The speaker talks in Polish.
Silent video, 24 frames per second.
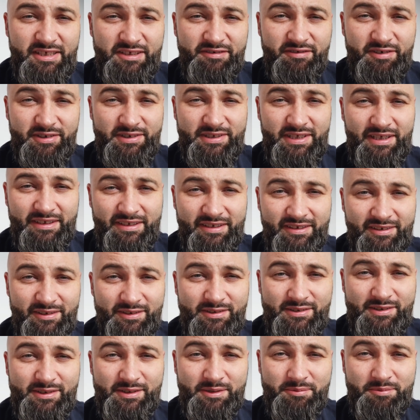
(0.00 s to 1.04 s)

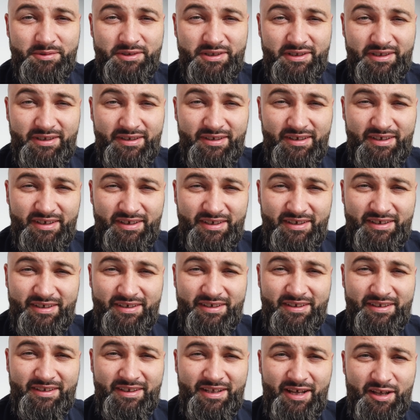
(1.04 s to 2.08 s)
związanego z tym, że
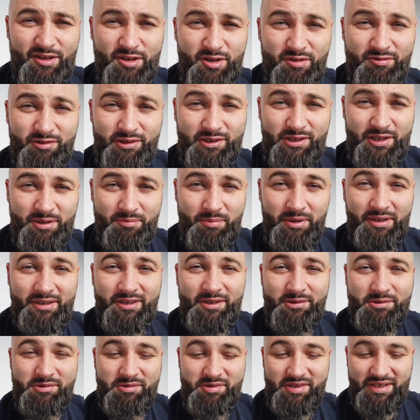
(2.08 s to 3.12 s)
na nowo temat
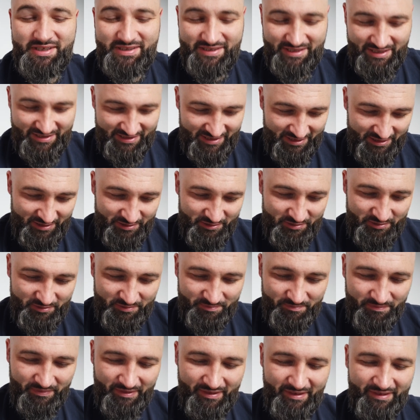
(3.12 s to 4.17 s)
Jezusa z
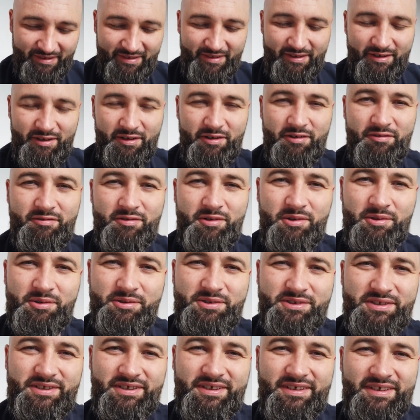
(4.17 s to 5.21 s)
Nazaretu
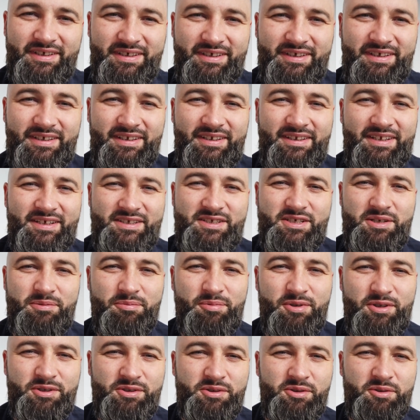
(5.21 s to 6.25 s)
wróci. I te
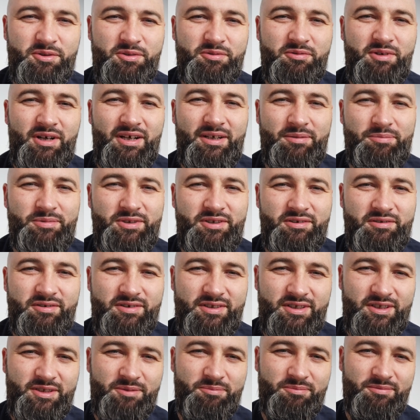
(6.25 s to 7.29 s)
ciepłe źródła przede
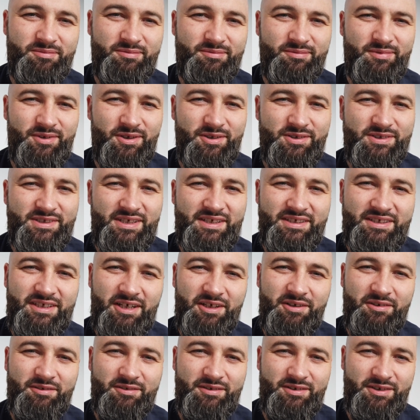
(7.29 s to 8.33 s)
wszystkim
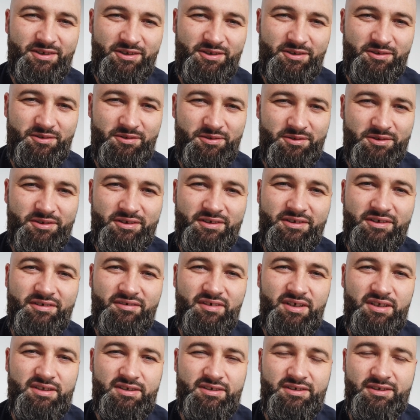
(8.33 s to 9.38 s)
oznaczają tych, którzy no
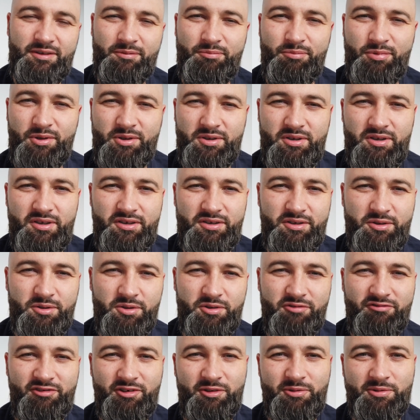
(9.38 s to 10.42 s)
właśnie poszli się
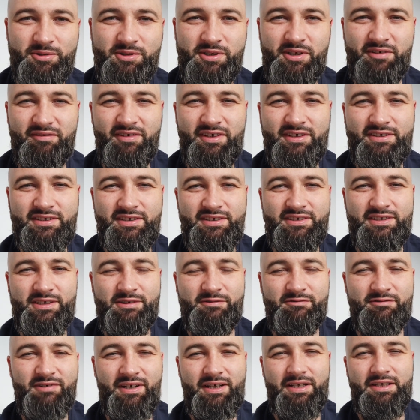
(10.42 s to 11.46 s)
już wyluzować, jest
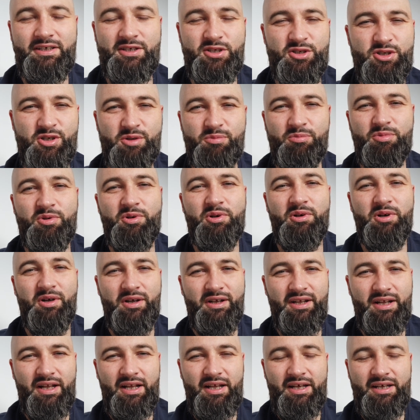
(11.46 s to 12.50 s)
nam fajnie ciepło
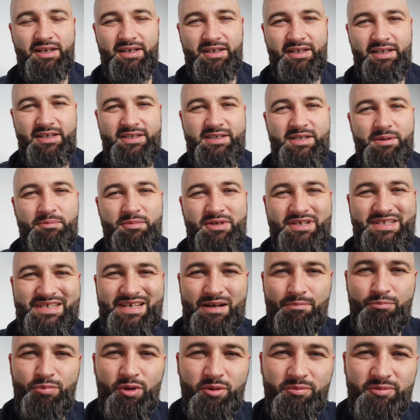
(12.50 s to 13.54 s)
i chcemy
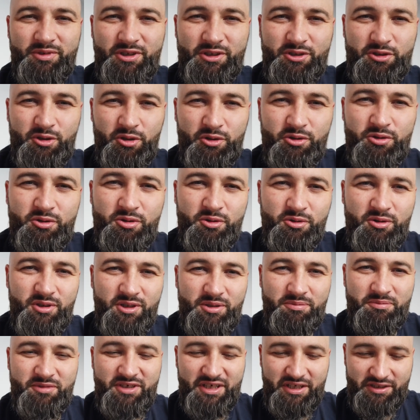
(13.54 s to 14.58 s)
zapomnieć o
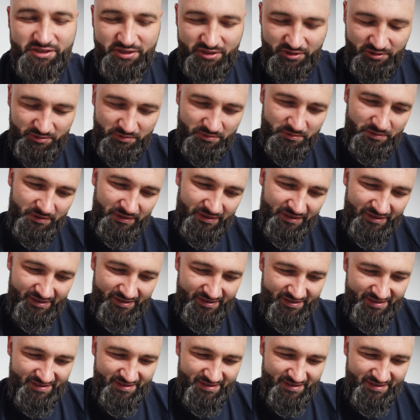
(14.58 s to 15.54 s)
trudnym czasie, który,